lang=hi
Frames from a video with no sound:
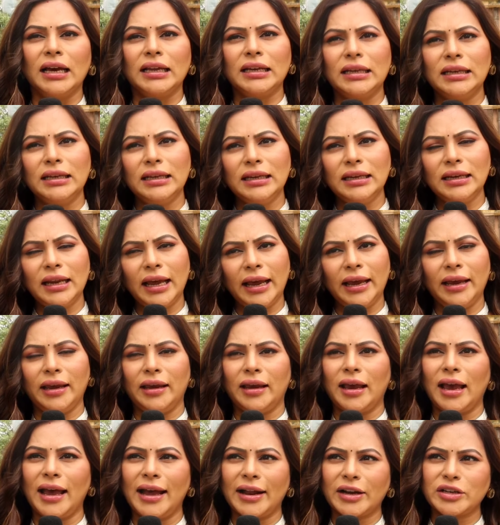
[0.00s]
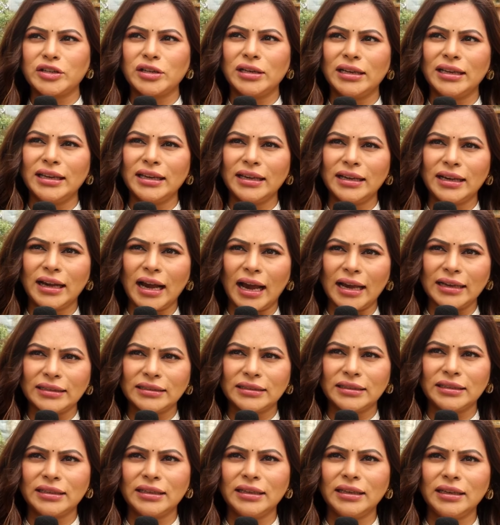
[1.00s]
नहीं एक्चुअली
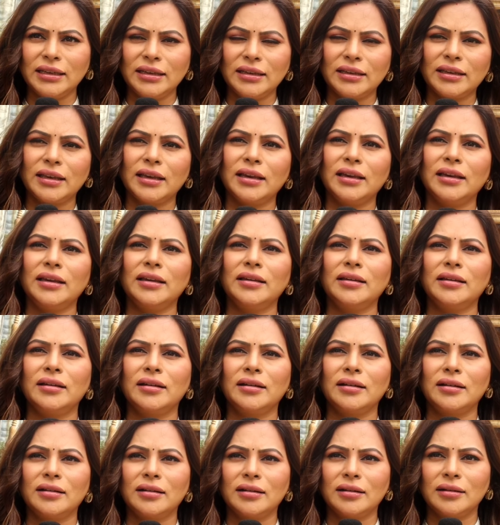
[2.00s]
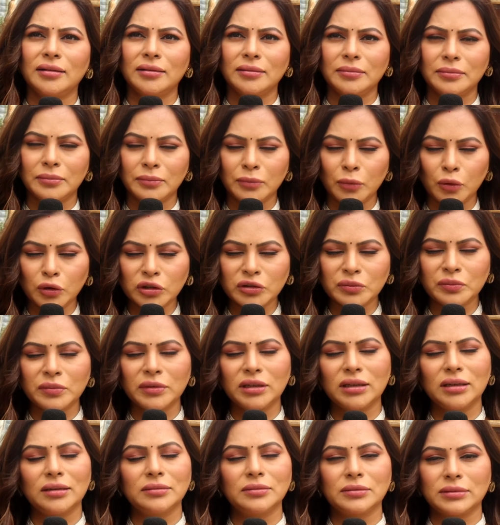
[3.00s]
गायत्री के मौत
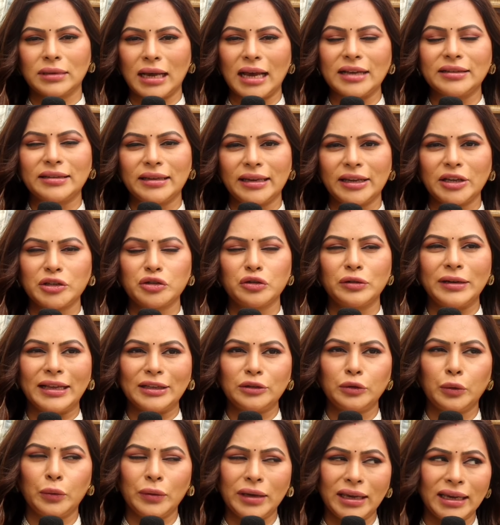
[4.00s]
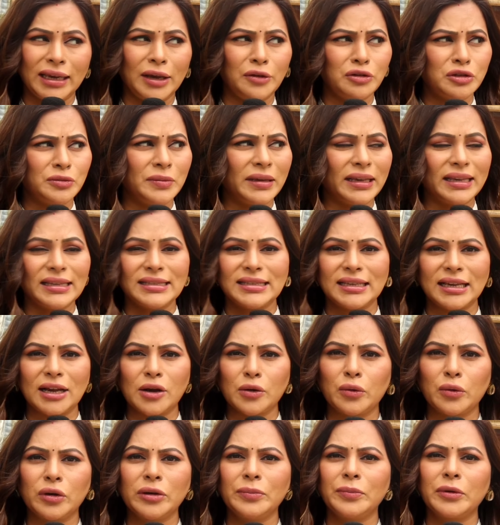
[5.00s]
में गायत्री की जो डेथ हुई है उसमें किसी
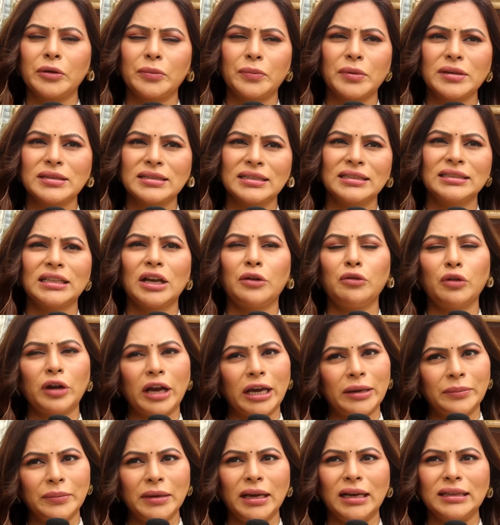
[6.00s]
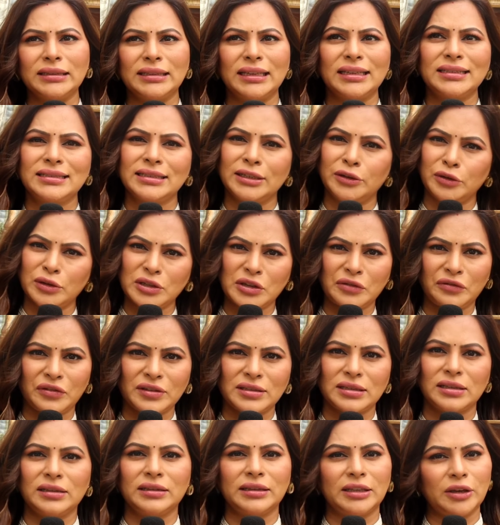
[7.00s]
कोई पर्पज़ नहीं था वो घर में आती है सीढ़ियों से
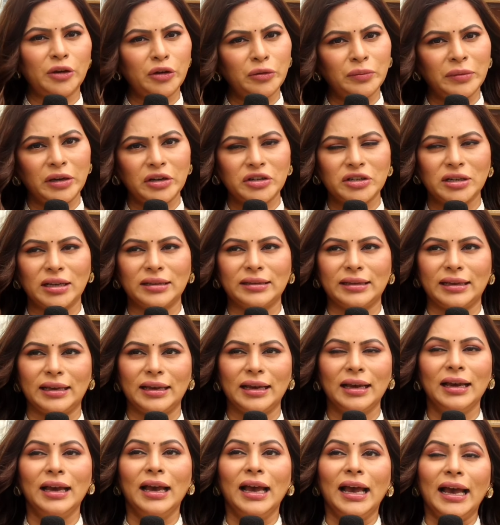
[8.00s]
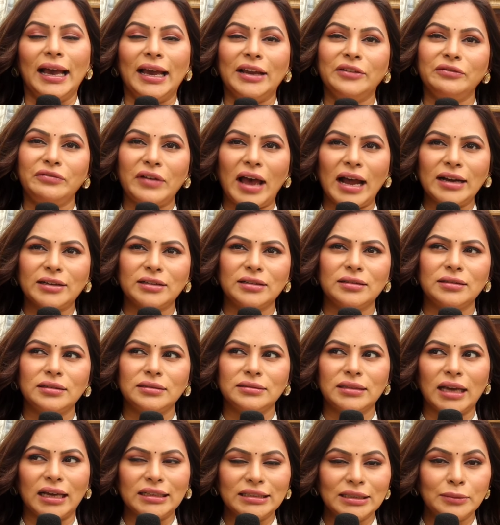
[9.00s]
फिसलती है और मर जाती है इनफैक्ट
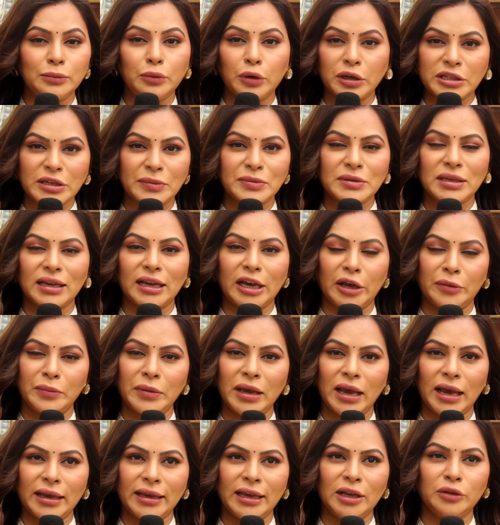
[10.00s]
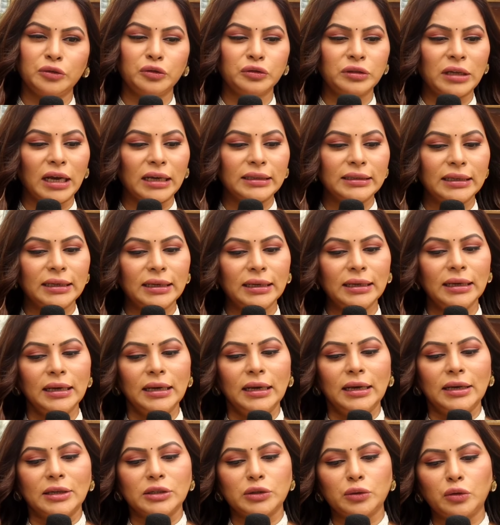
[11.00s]
दादी बुआ जब से घर में आई हैं तो दादी
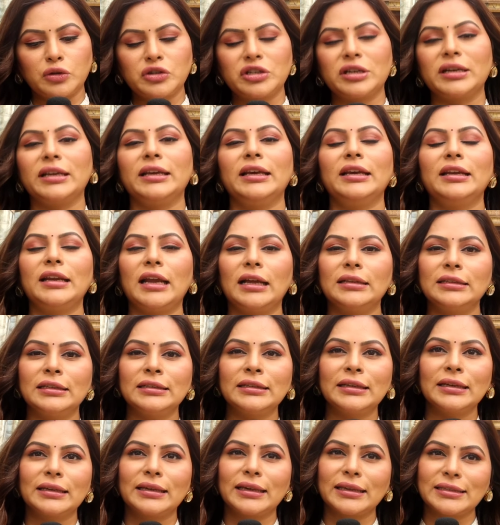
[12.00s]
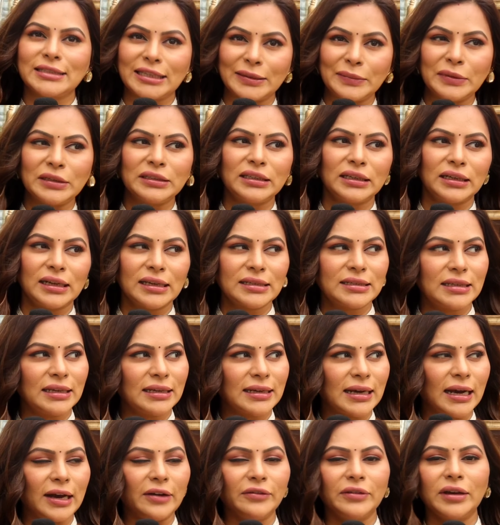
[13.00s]
सोच रही हैं रात दिन की किसी भी तरह से
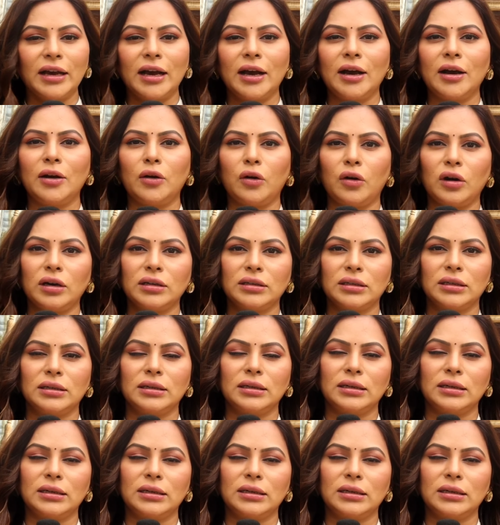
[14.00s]
काव्या और